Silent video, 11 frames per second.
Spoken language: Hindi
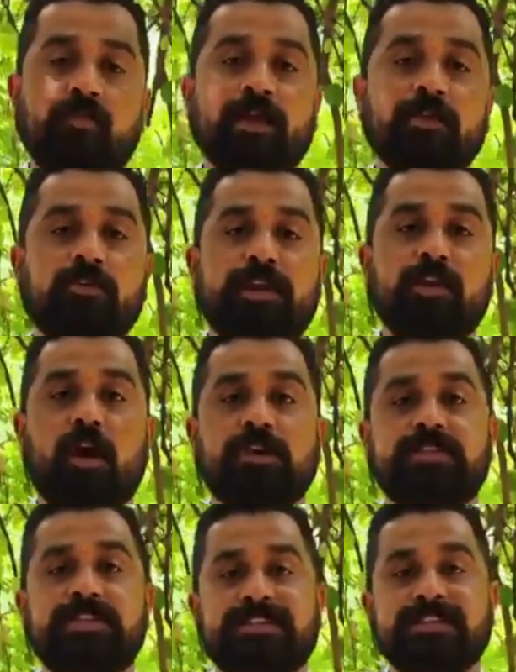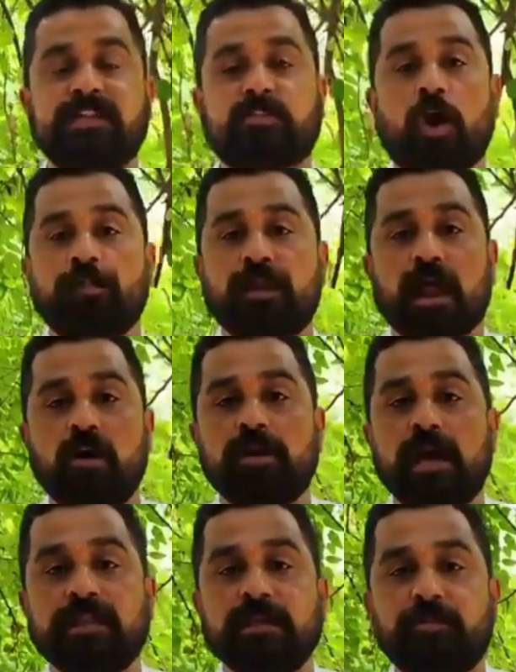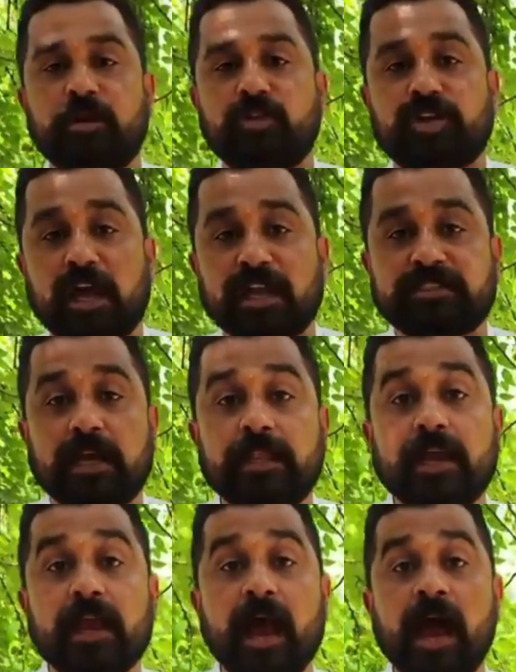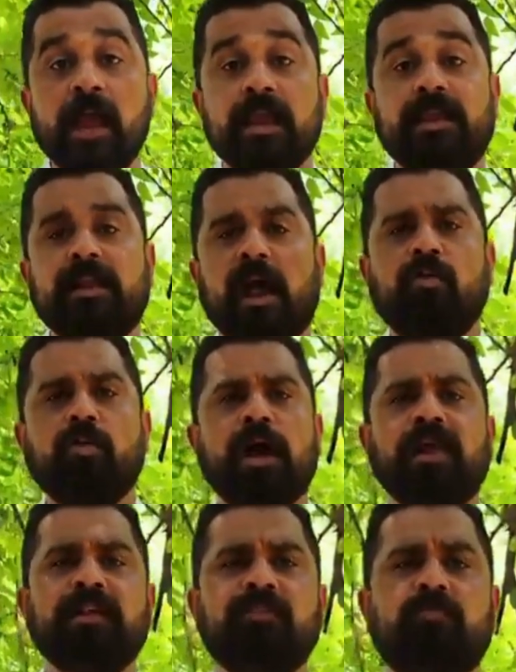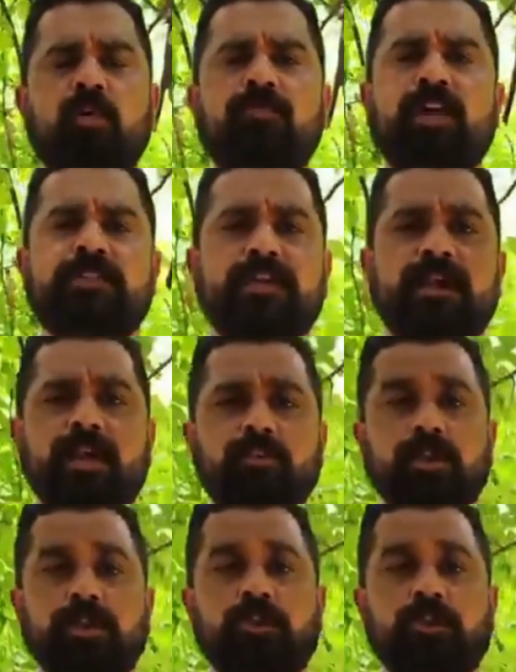वहीं उनकी ओर से सीधे तौर पर राहुल गांधी पर निशाना साधा गया कि राहुल गांधी वो व्यक्ति हैं जो कि